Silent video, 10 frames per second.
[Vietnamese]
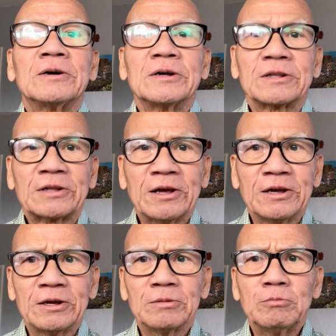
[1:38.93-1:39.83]
thì
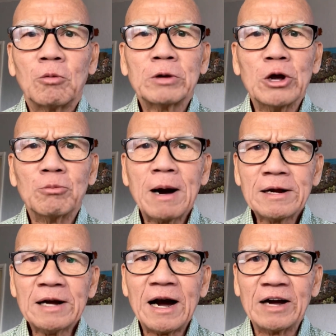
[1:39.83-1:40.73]
một điều bất
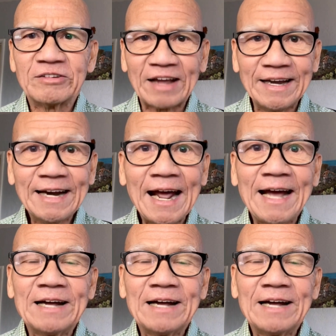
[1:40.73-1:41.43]
ngờ xảy ra